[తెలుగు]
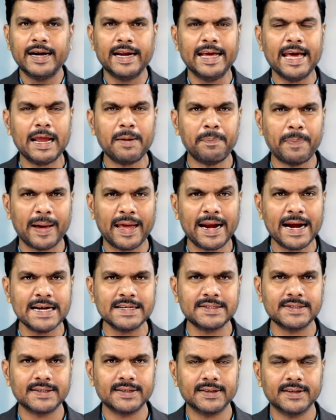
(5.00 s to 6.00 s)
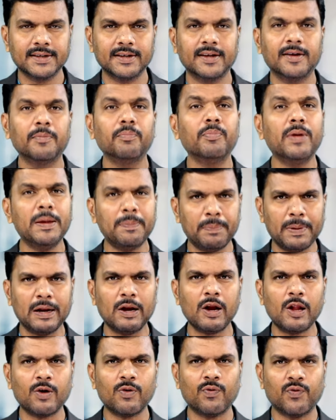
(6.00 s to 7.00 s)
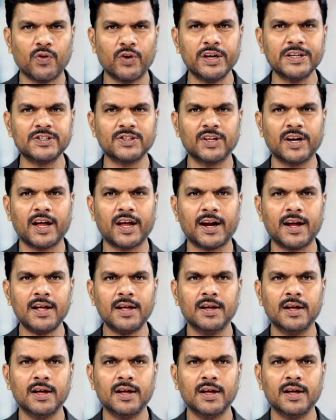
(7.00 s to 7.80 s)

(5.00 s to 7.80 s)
డియర్ పేరెంట్స్ మీ పిల్లలకు ఫోన్ ఇస్తున్నారా